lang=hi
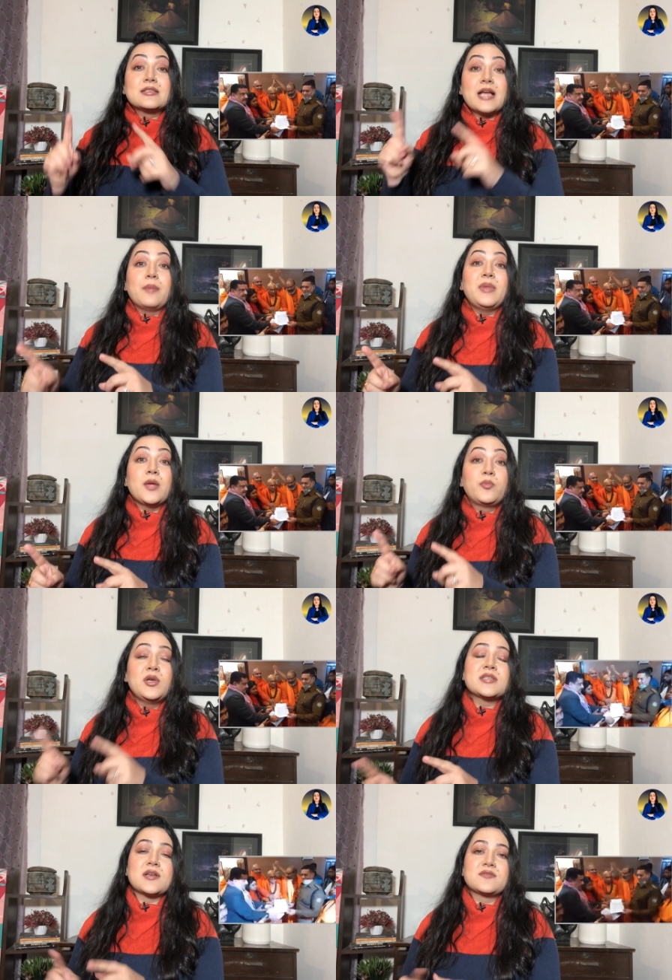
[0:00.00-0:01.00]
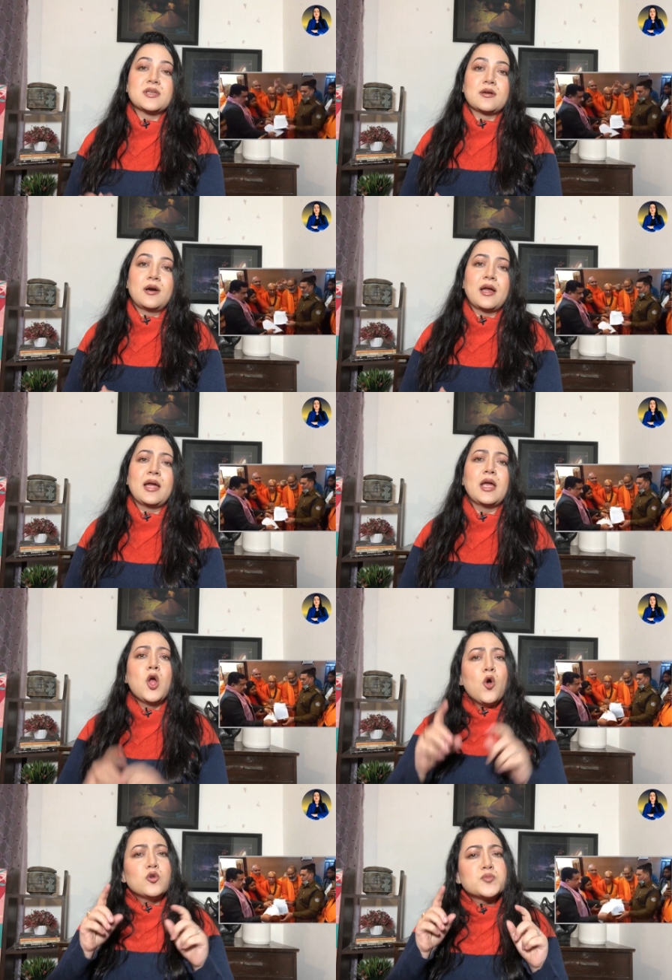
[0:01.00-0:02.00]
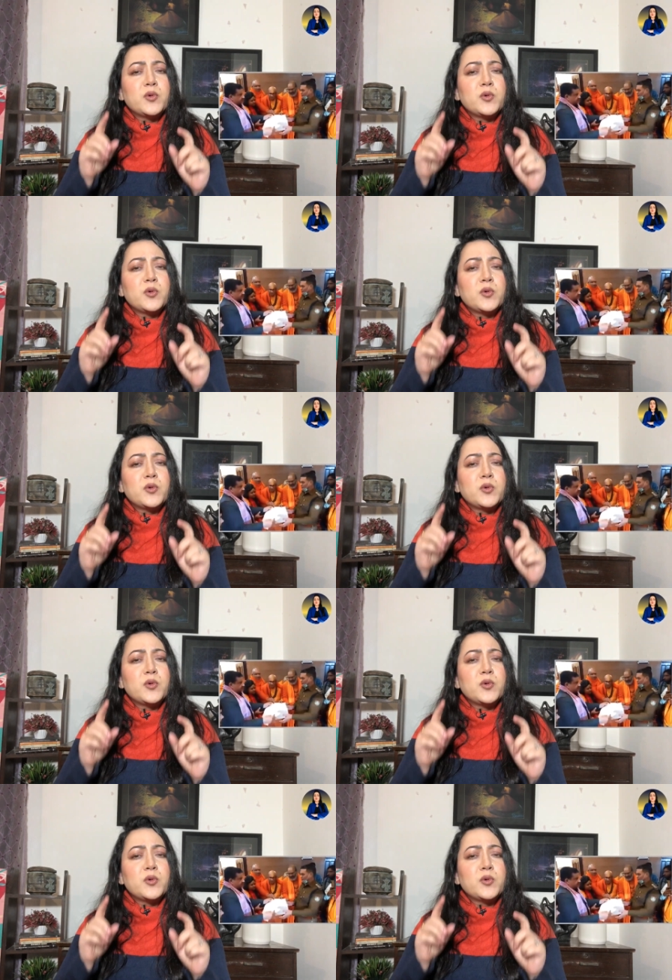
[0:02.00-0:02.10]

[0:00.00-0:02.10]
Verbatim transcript: सामने एक पुलिस अफसर खड़ा है उस